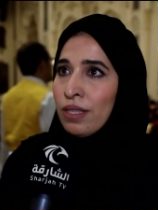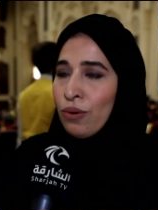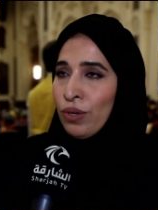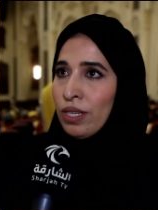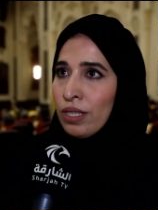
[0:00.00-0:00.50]

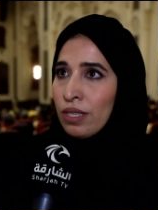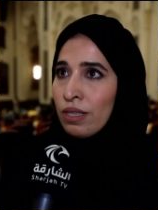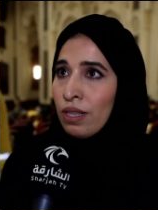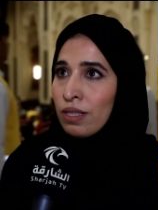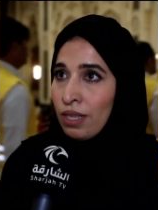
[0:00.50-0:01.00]
بتوعية
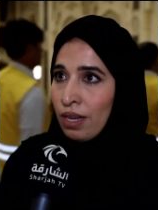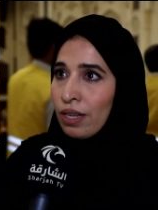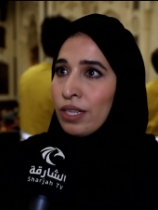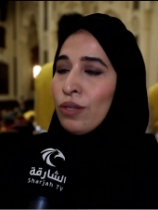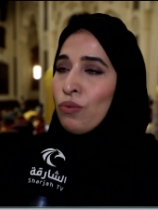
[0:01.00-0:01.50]

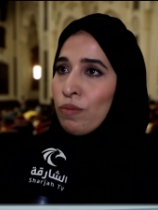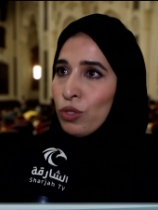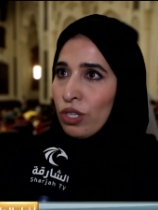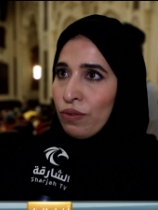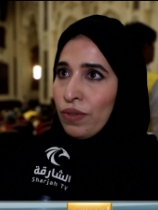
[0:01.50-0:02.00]
السائقين
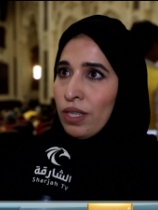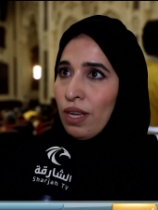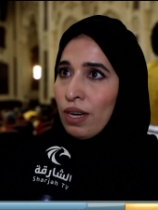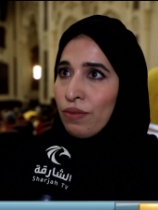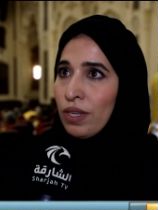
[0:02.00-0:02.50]

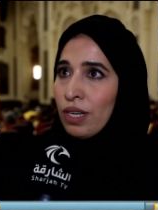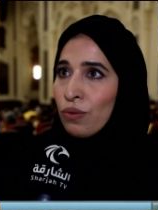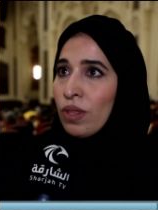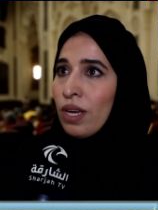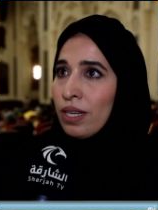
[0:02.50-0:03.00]
والمشرفين
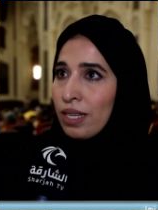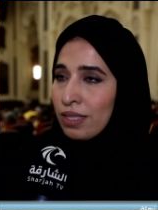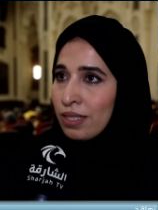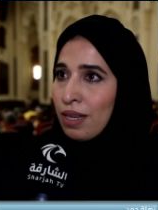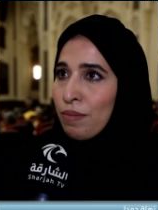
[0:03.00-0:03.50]
الحافلات وذلك
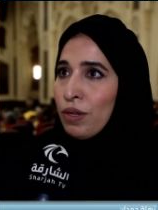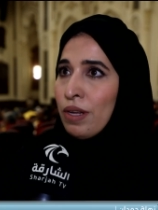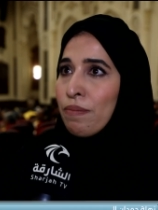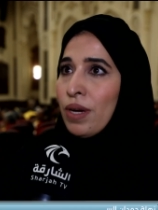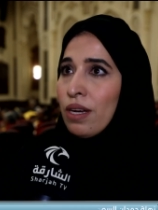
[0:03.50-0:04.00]

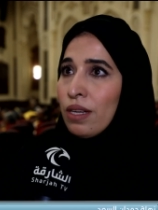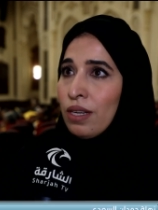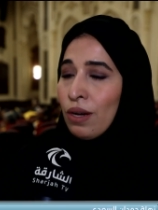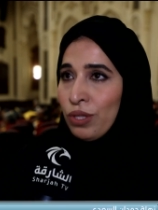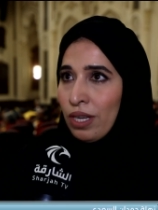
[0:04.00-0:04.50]
تزامنا
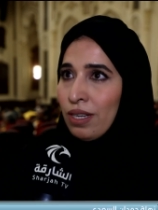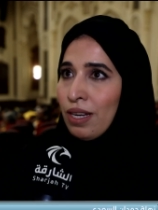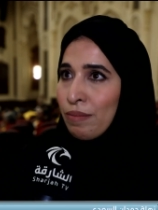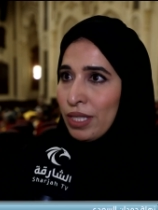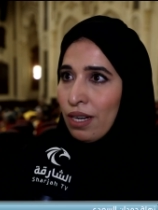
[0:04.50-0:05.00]
مع العودة
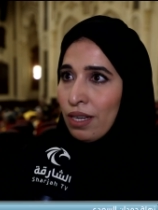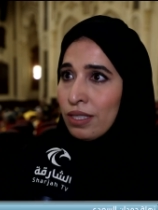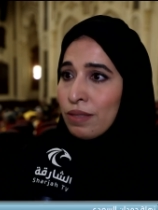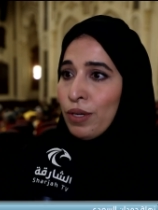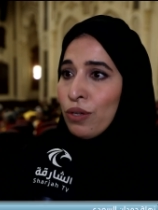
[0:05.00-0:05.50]
إلى
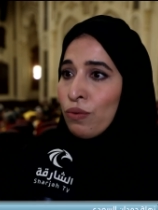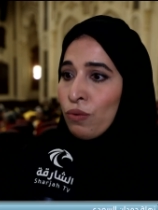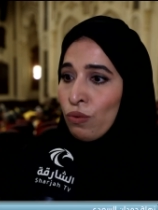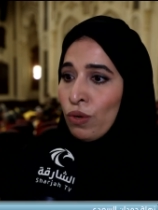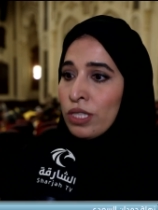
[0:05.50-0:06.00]
المدارس
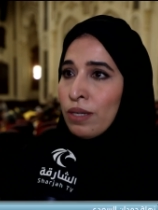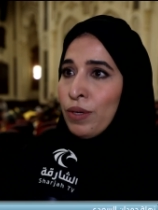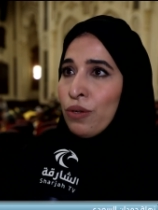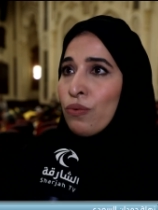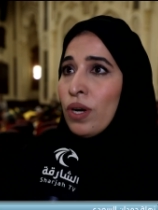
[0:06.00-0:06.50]

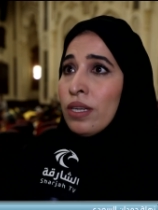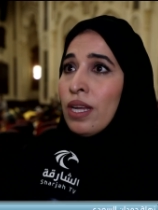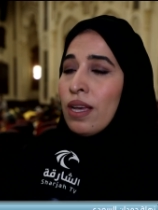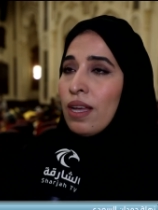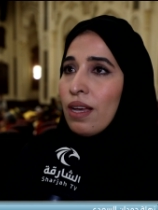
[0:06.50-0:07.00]
والورشة
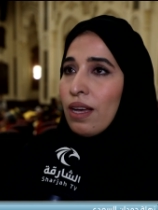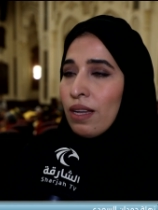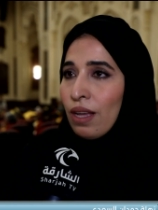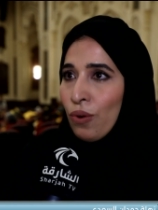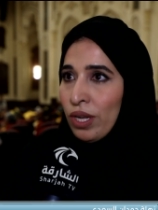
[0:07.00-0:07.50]
بعنوان
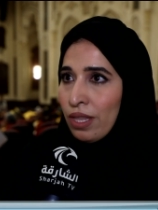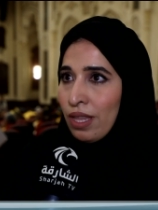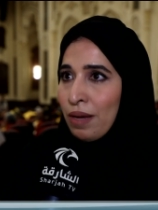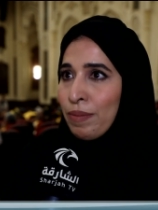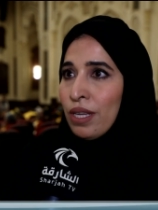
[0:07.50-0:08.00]
القواعد
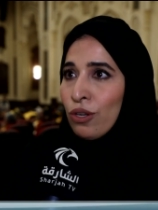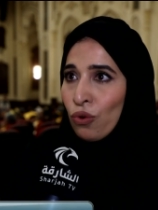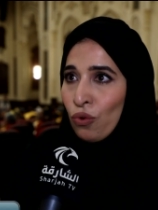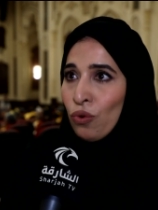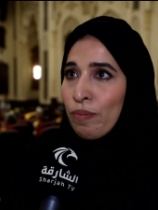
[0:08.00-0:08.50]
الذهبية
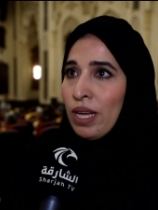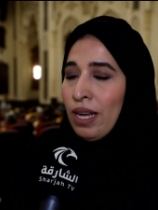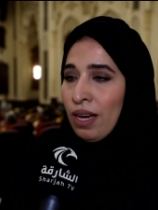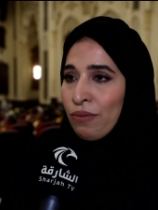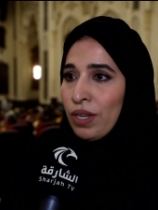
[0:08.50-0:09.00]
لركوب
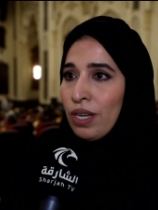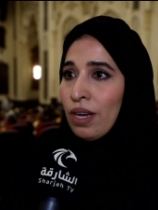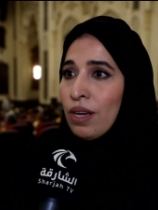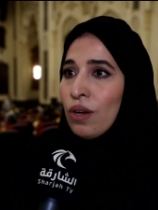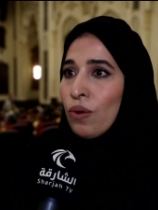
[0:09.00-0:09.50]

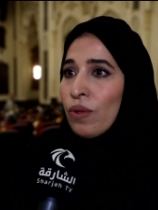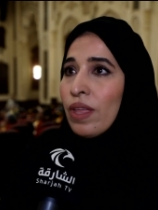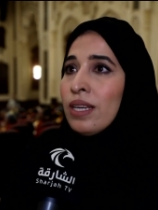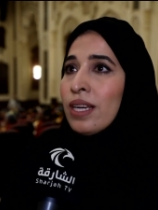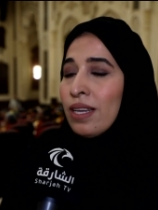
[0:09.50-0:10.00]
الحافلة
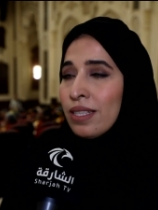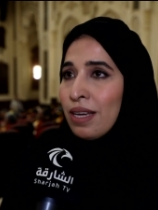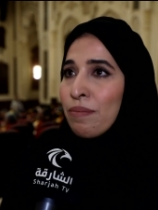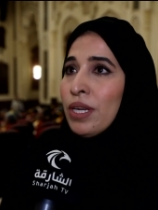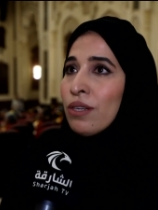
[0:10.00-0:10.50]
وذلك
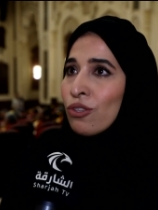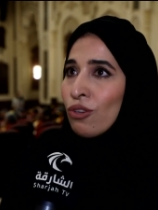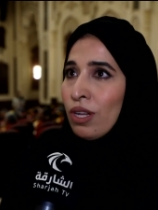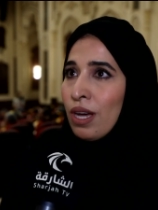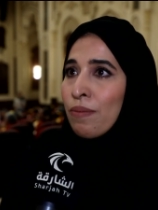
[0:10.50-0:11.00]
لتأمين
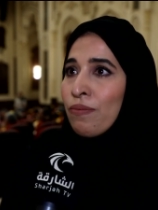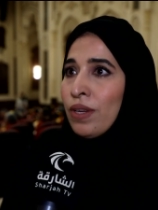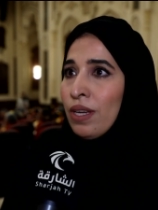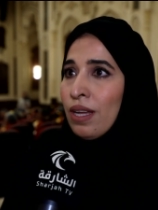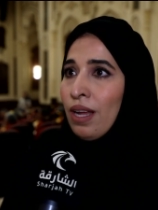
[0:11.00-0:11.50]
الطلاب
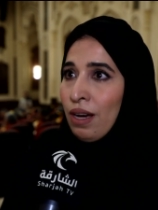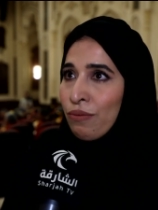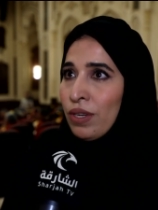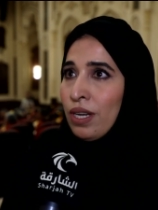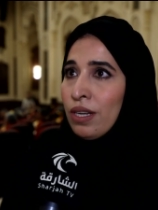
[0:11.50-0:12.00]
في
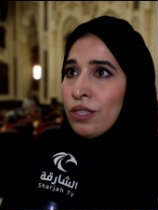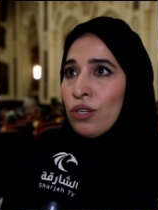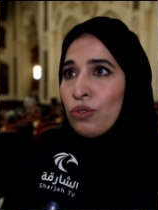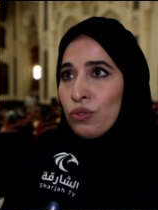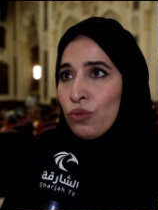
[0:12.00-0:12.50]
الحافلة
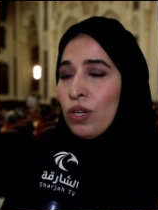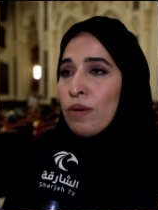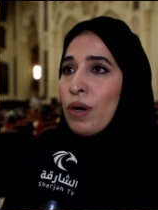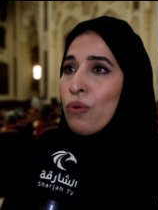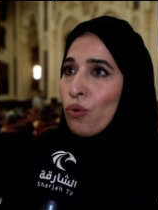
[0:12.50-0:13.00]
عند
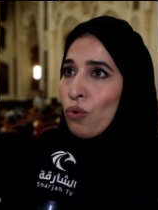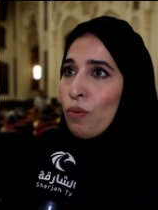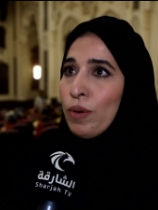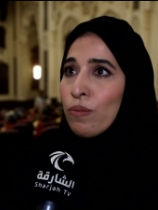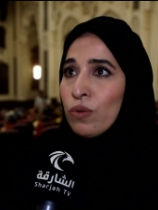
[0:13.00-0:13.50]
نزولهم أو
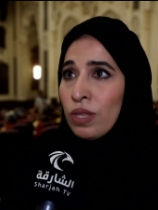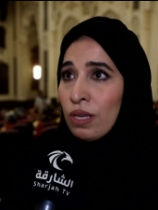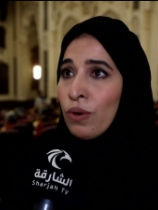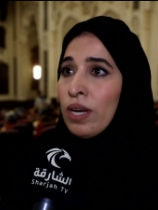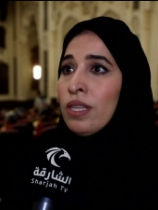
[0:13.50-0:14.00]

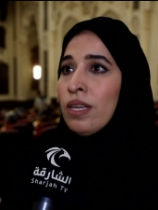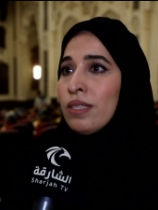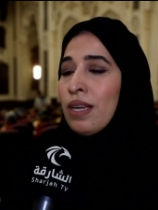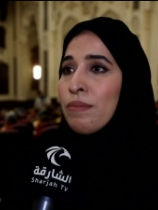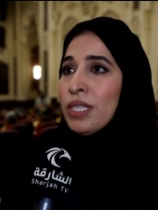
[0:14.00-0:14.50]
ركوبهم
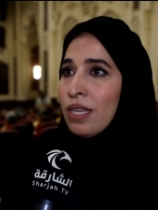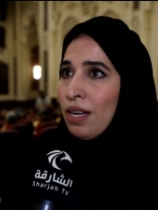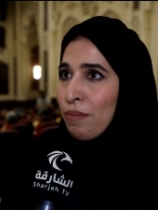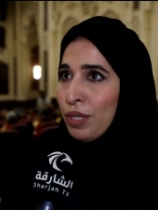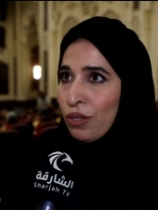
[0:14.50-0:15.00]
وأيضا تأمين
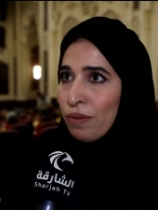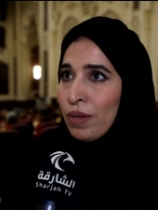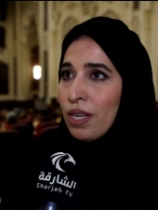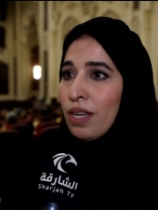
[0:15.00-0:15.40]
سلامتهم